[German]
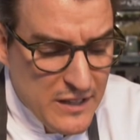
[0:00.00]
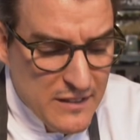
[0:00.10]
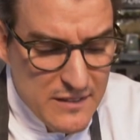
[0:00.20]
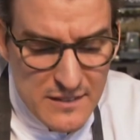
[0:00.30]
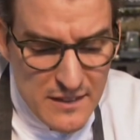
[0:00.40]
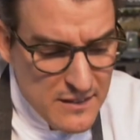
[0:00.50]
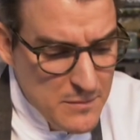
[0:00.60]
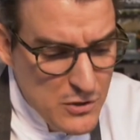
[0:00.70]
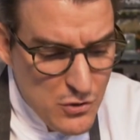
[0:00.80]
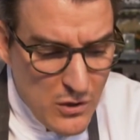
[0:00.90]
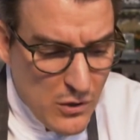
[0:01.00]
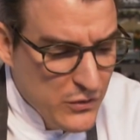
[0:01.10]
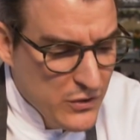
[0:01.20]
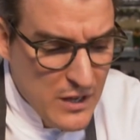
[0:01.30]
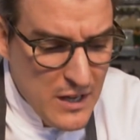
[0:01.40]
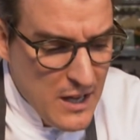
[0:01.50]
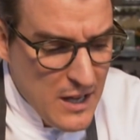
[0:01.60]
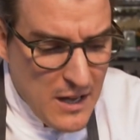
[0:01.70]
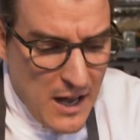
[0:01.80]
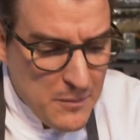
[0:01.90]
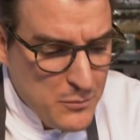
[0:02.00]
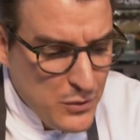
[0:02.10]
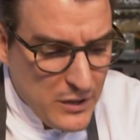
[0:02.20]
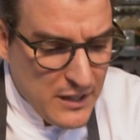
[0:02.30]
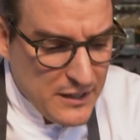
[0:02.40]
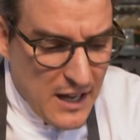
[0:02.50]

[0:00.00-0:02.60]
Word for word: Das ist jetzt eine Mischung aus anpürierten